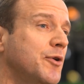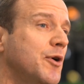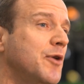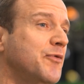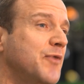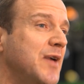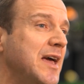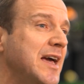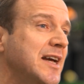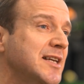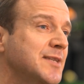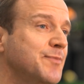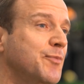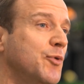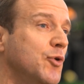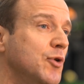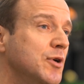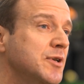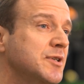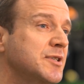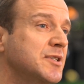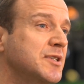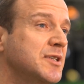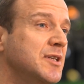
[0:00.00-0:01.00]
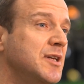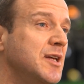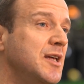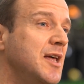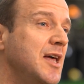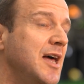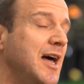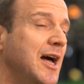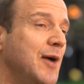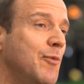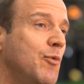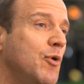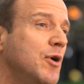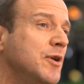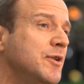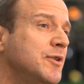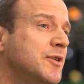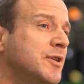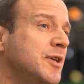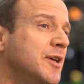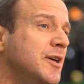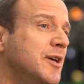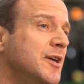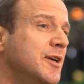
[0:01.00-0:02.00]
Des experts vont m'aider à vous
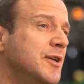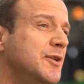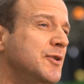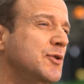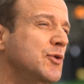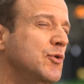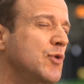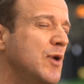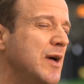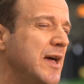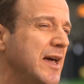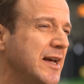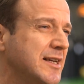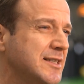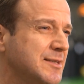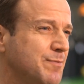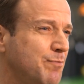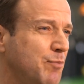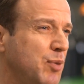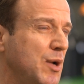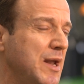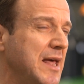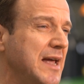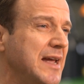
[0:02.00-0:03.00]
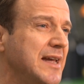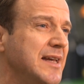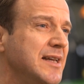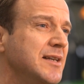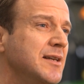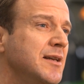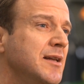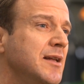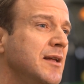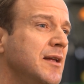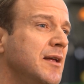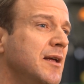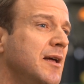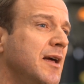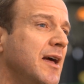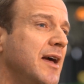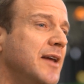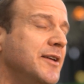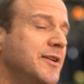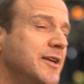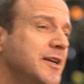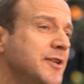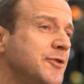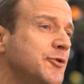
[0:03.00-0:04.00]
présenter les technologies
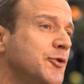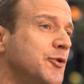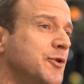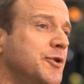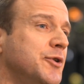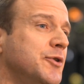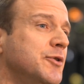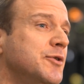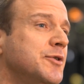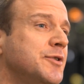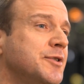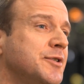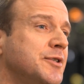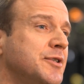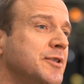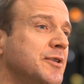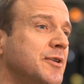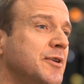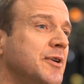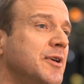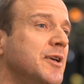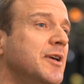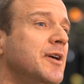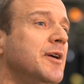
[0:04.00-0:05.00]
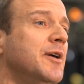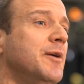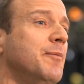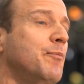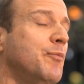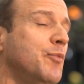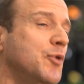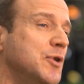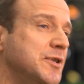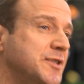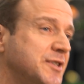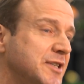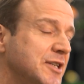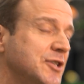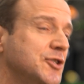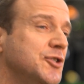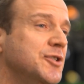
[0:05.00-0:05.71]
d'agriculture de précision John Deere.